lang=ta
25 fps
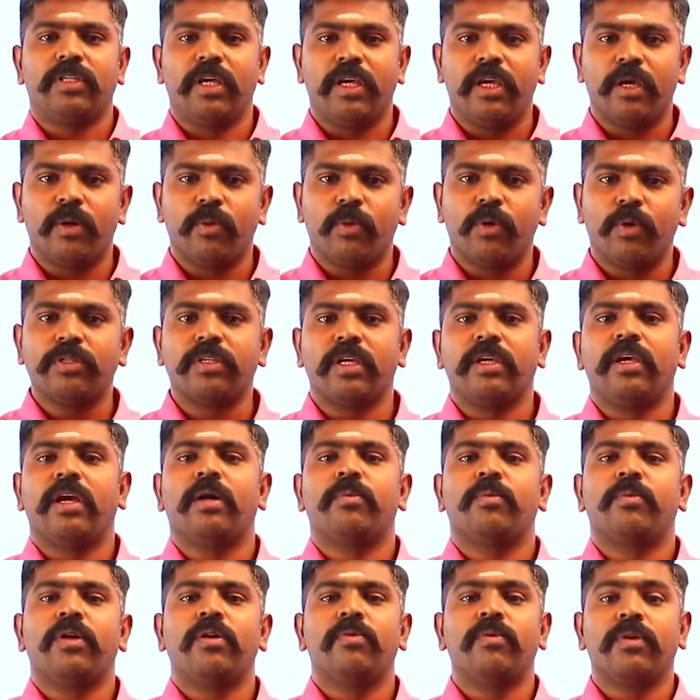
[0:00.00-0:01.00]
செய்யவோ
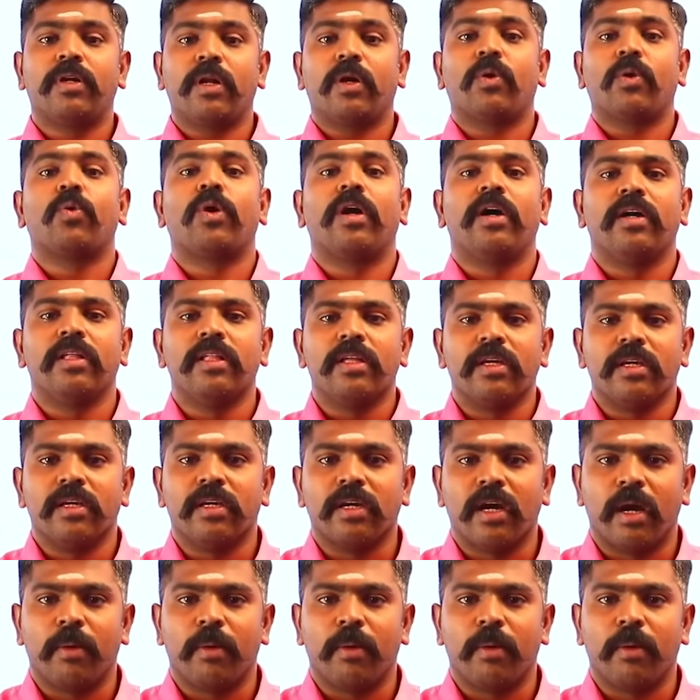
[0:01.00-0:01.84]
செய்யாமலோ விட்டுறக்கூடாது